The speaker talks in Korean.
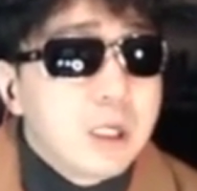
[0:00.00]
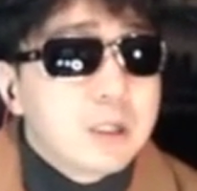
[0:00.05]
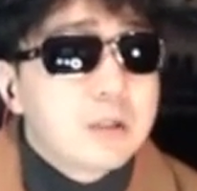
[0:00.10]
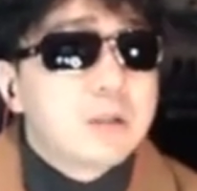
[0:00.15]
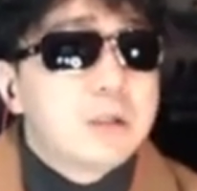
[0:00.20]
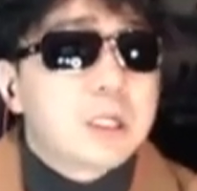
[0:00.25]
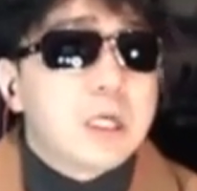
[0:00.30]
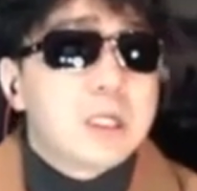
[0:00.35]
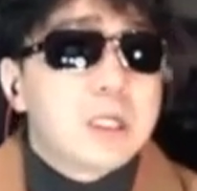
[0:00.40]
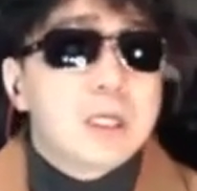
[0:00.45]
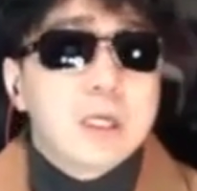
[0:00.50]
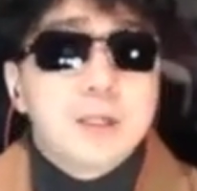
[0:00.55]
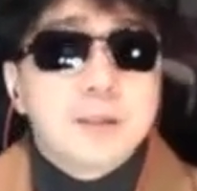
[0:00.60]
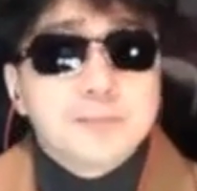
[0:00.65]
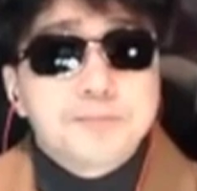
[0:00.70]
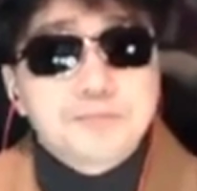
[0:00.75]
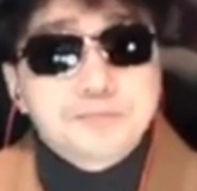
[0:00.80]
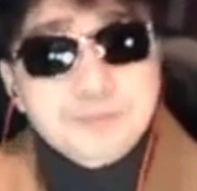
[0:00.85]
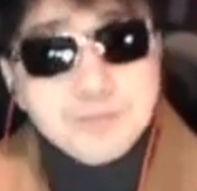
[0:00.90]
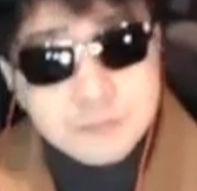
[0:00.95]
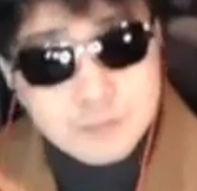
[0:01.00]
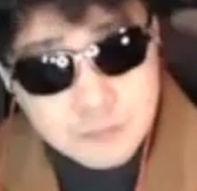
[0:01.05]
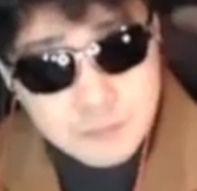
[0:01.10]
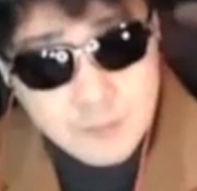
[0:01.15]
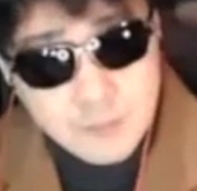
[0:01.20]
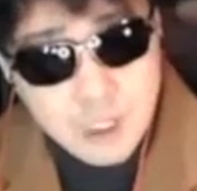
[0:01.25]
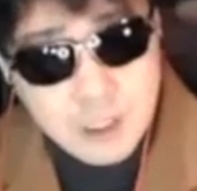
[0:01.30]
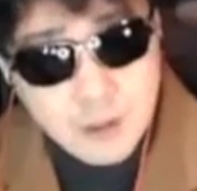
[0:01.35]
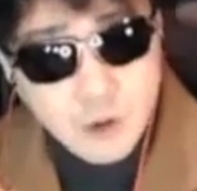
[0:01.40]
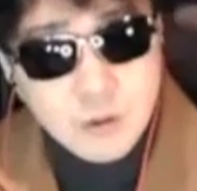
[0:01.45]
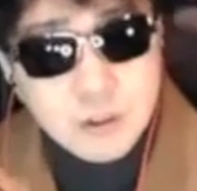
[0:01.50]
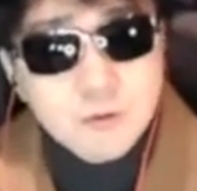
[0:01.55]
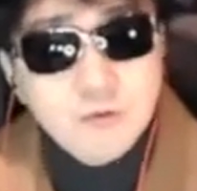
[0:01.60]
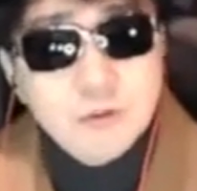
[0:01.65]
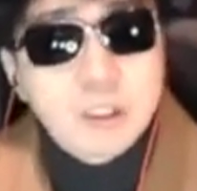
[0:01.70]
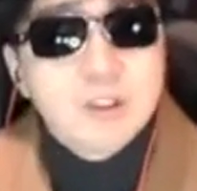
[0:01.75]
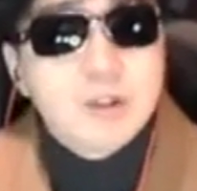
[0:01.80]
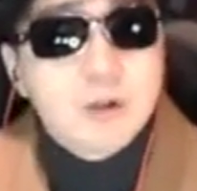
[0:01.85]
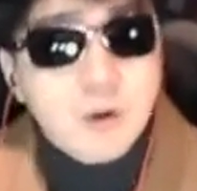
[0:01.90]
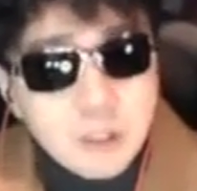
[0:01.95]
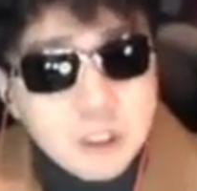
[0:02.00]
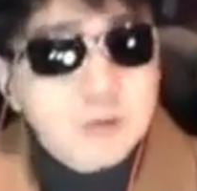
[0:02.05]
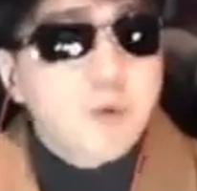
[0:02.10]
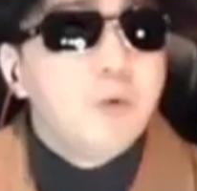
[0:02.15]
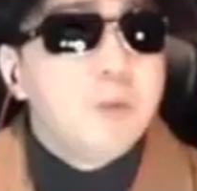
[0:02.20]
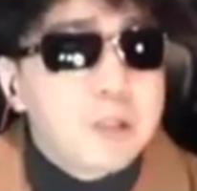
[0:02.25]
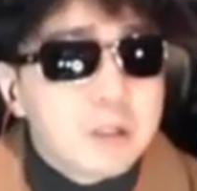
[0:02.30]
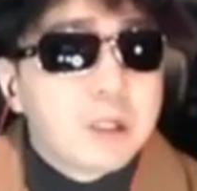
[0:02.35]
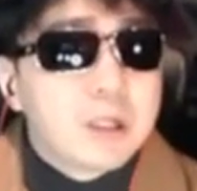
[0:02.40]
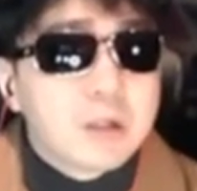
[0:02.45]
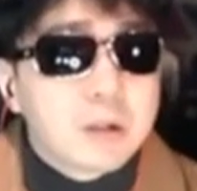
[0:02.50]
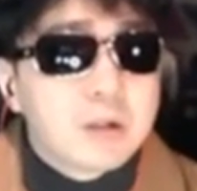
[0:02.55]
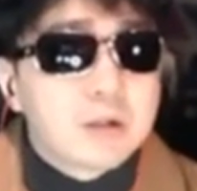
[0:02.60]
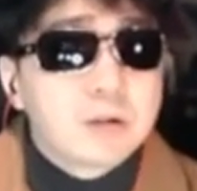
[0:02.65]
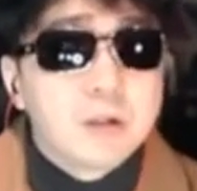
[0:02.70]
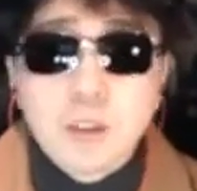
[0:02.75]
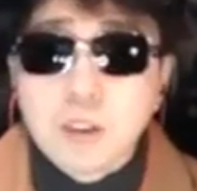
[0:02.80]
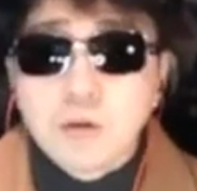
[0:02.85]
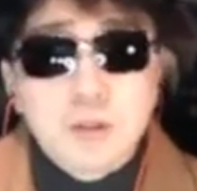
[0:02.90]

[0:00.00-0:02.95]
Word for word: 그러니까 이게 여기서 우리가 이제 여러 가지 고민을 해야 되는 거예요.